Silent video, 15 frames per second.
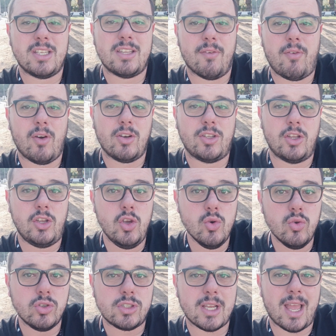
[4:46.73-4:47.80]
The
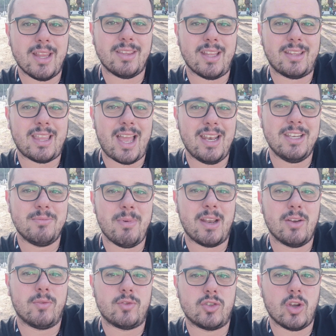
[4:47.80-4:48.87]
Fortitude and the
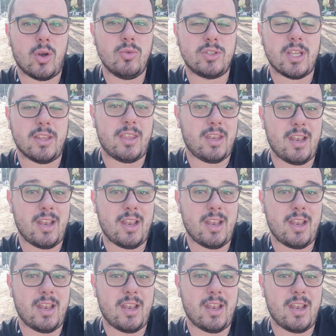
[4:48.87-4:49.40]
Talisman of Souls, es decir,